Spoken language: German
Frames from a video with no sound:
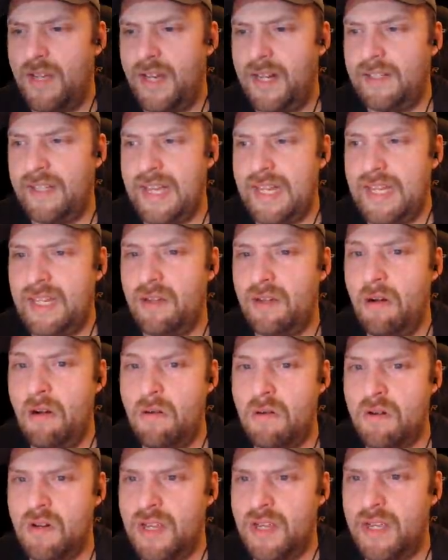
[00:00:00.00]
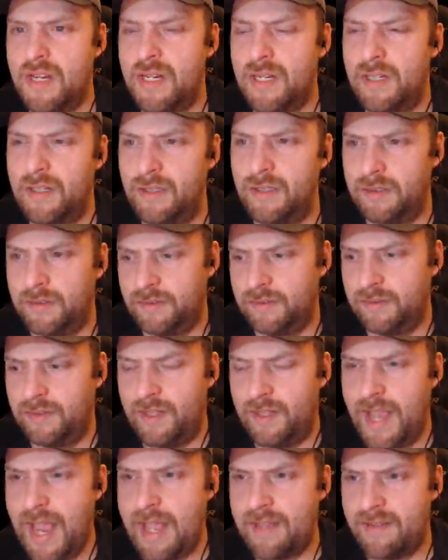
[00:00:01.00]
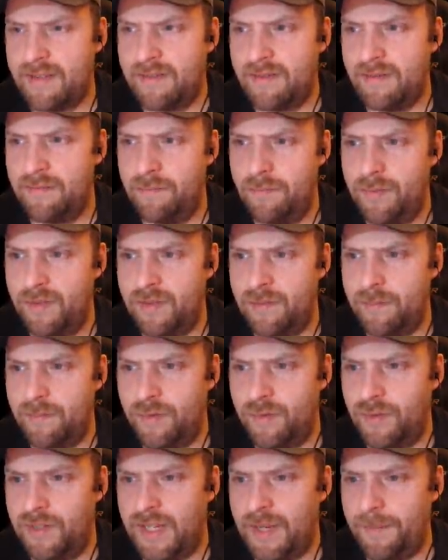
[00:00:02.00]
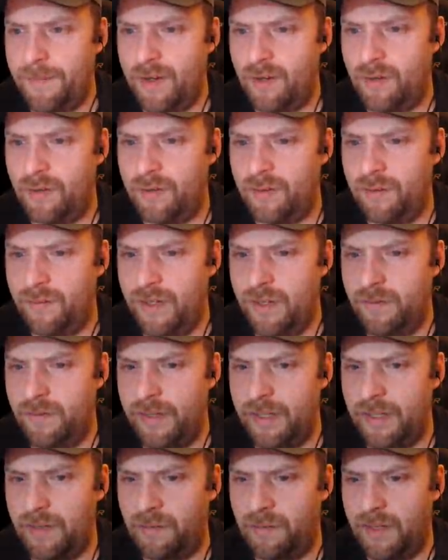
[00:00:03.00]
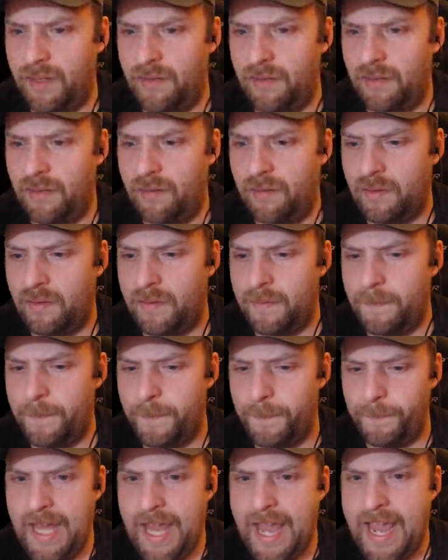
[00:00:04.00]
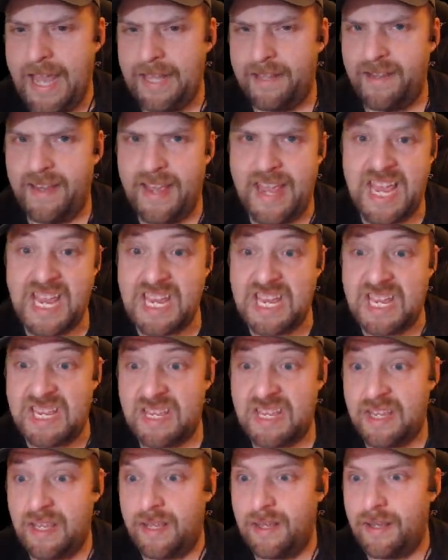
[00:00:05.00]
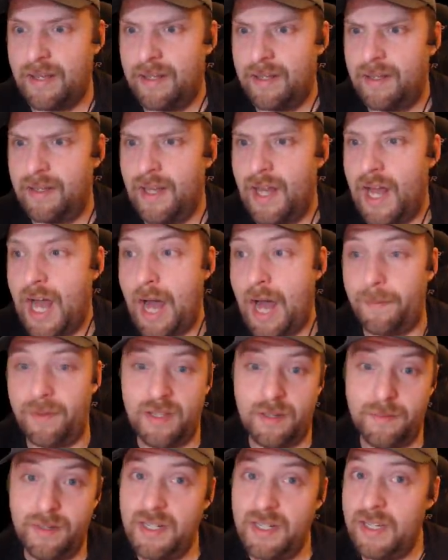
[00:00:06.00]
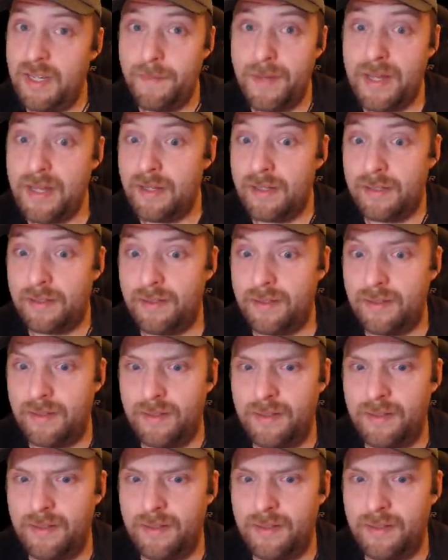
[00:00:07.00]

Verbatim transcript: halt da nicht hochgehen. Das ist ein bisschen blöd. Ich hätte mal auch das Video vielleicht dazu ansehen sollen. Hätte ich. Habe ich aber nicht gemacht.